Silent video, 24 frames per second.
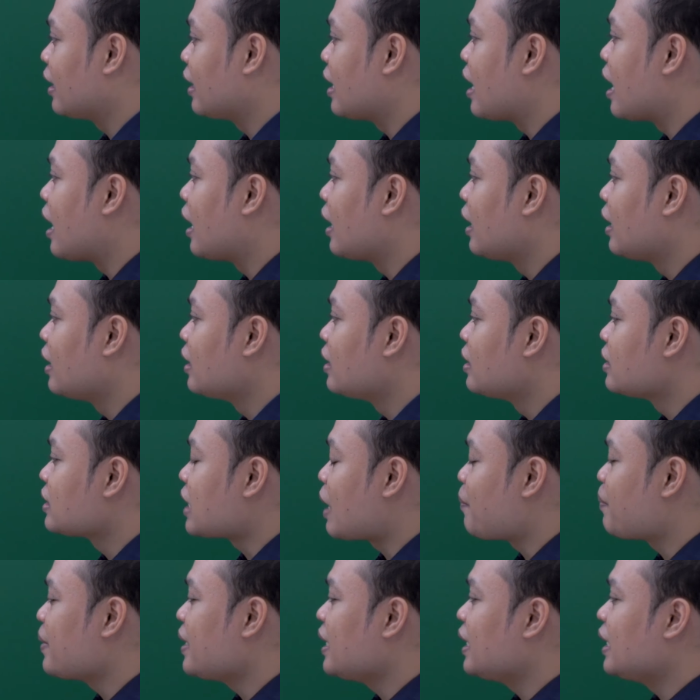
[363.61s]
Ya,
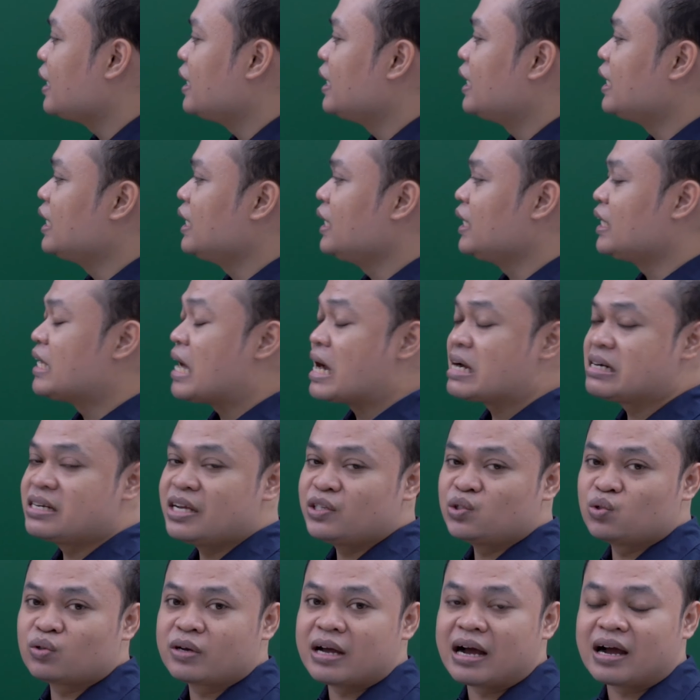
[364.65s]
tapi ini yang
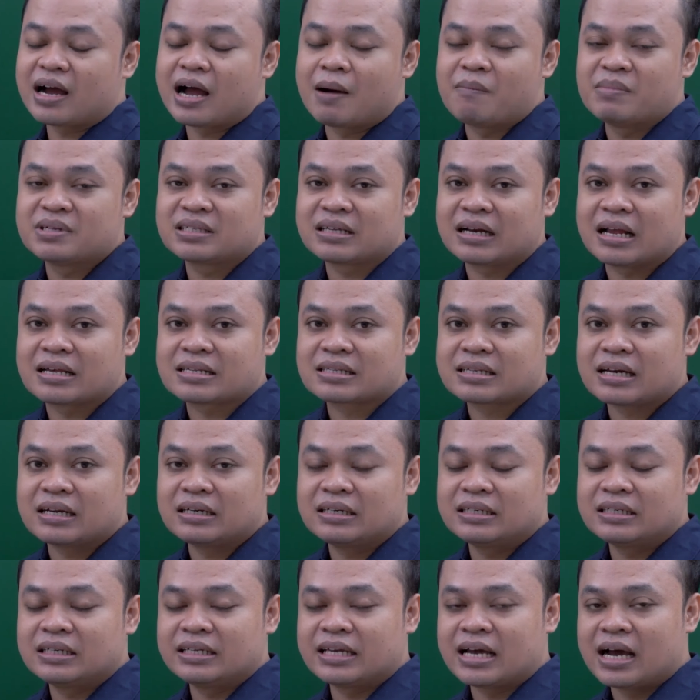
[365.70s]
D juga nggak
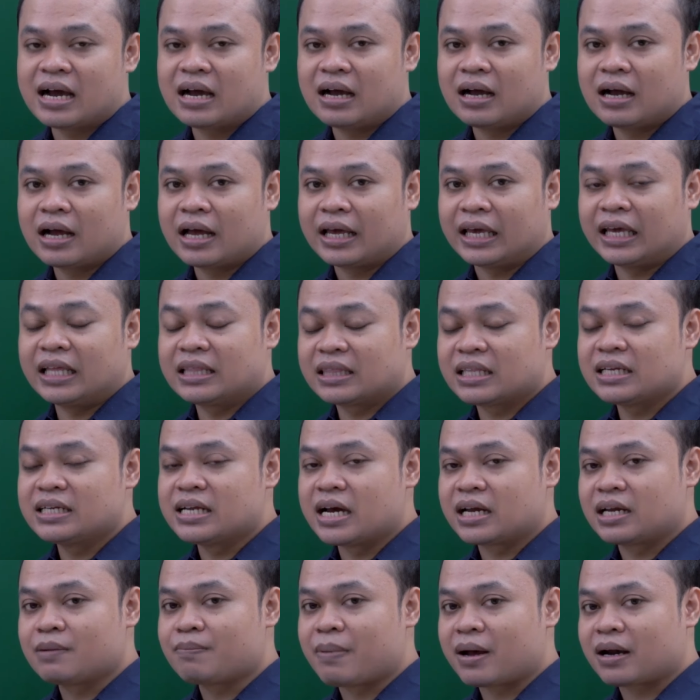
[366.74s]
menjelaskan yang inti
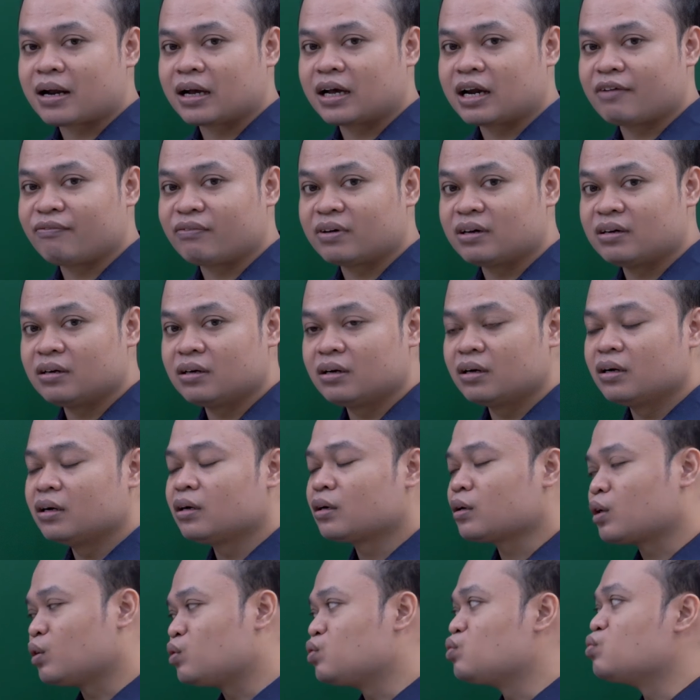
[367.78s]
dari paragraf ke
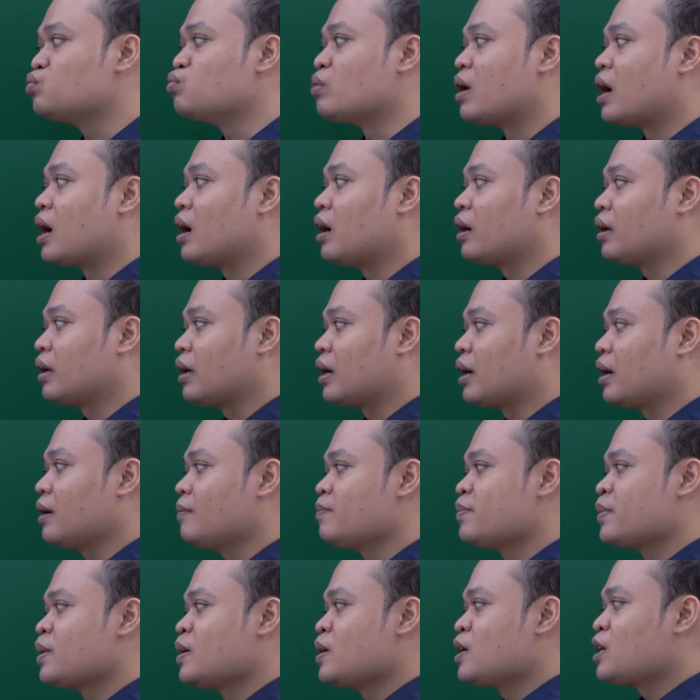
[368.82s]
kedua ya.
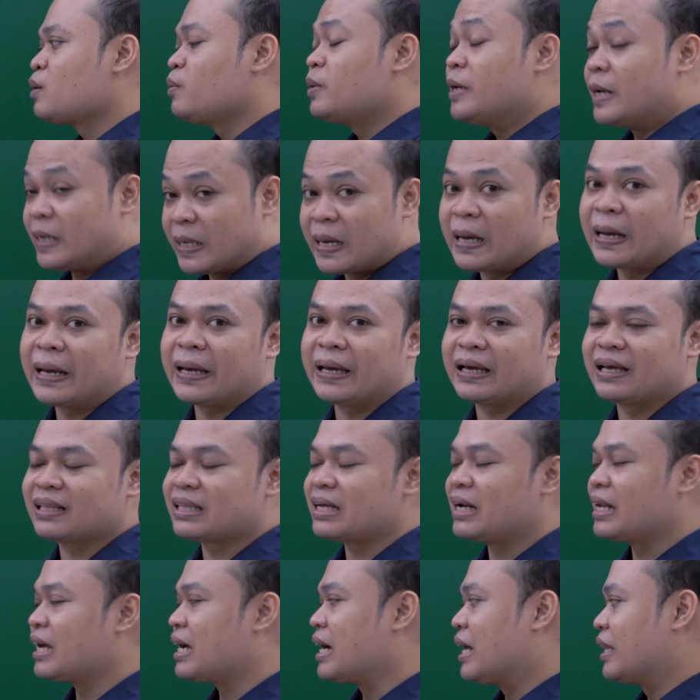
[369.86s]
Kemudian yang E
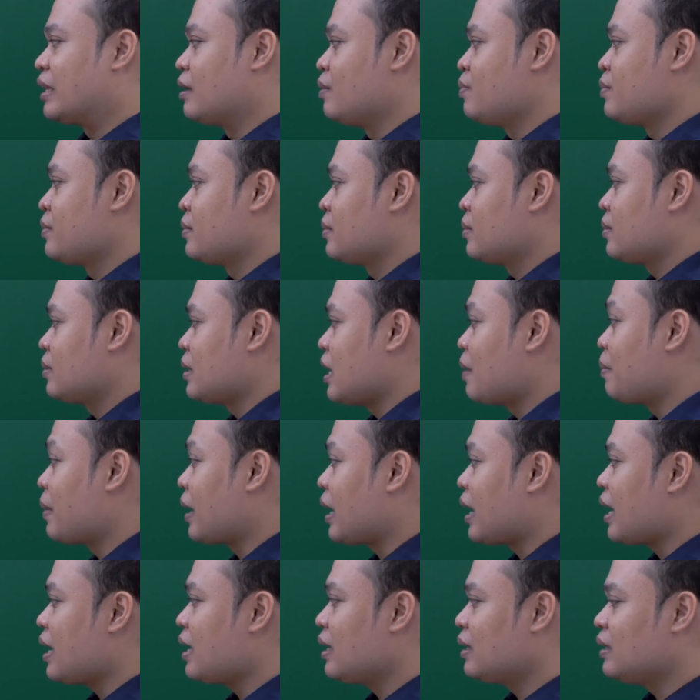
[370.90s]
kita lihat
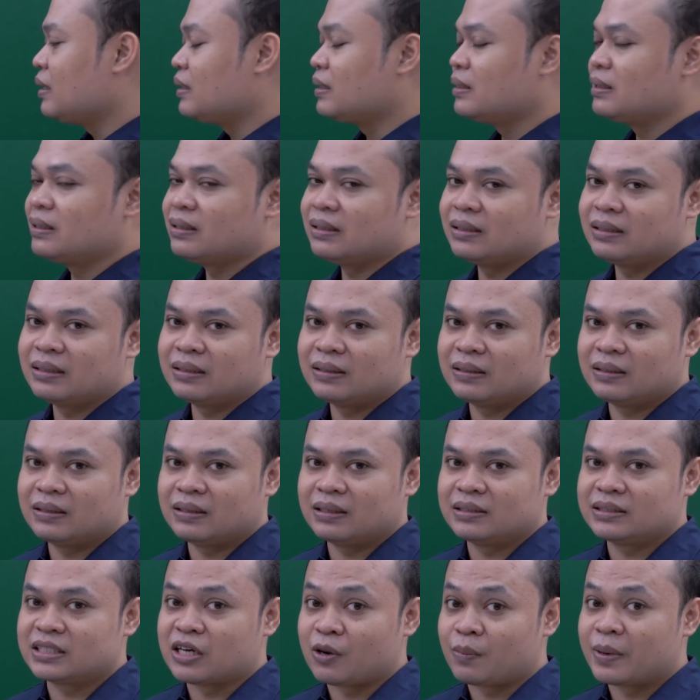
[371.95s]
apakah e,
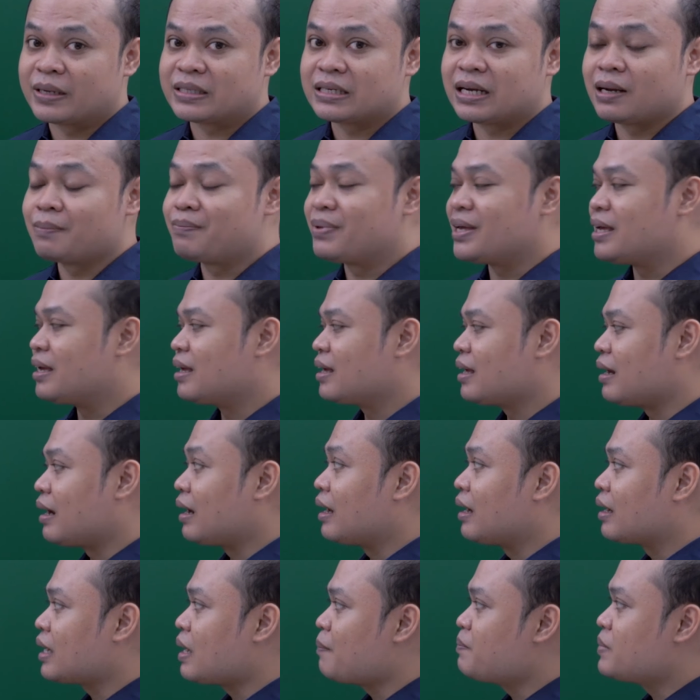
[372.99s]
jawabannya lebih
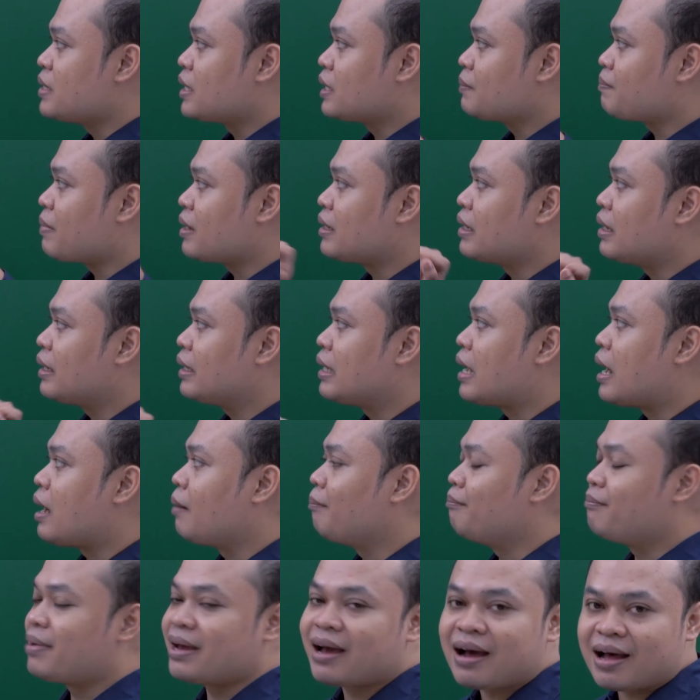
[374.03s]
lengkap daripada
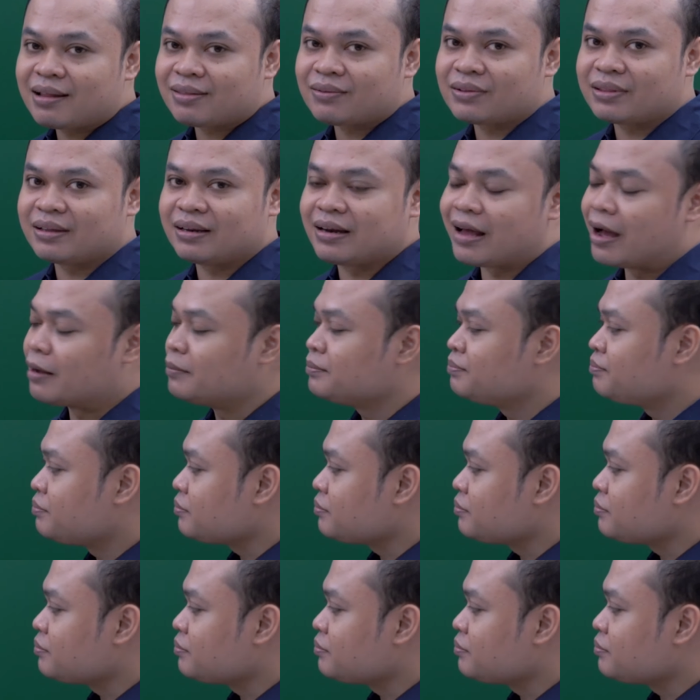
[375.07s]
yang B atau tidak.